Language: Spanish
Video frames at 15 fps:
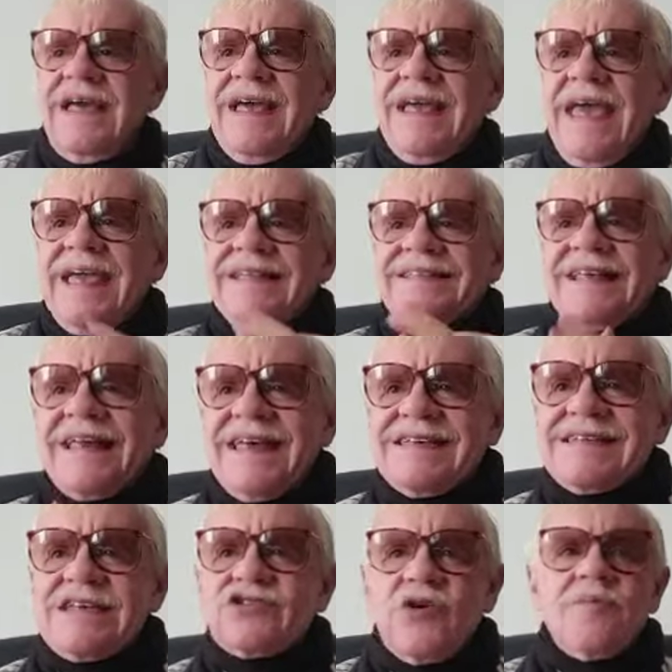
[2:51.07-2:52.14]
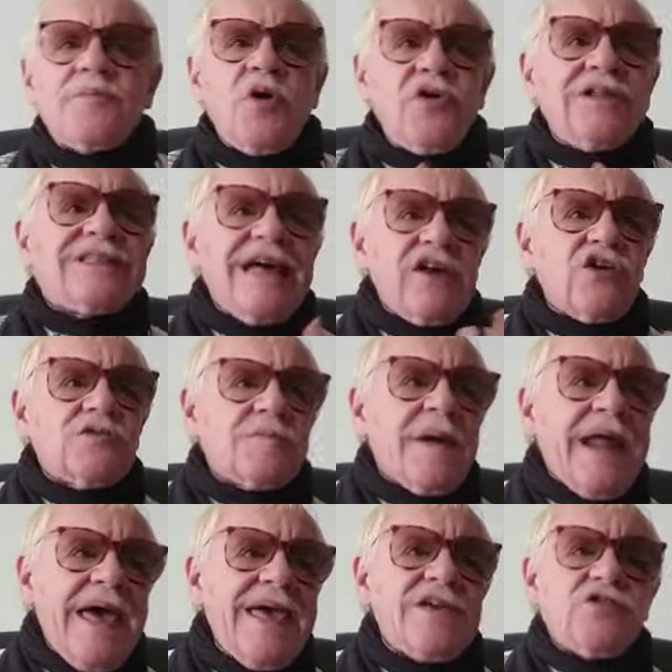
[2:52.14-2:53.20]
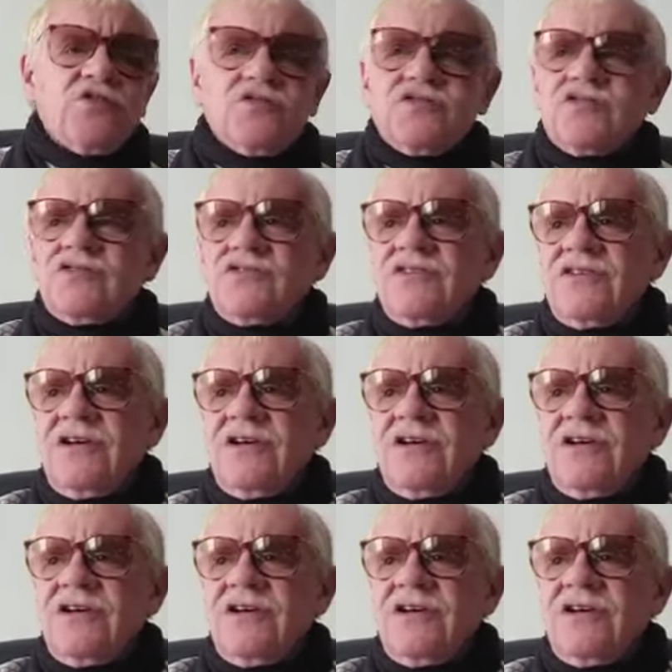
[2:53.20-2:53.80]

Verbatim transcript: qué intereses son prioritarios para ellos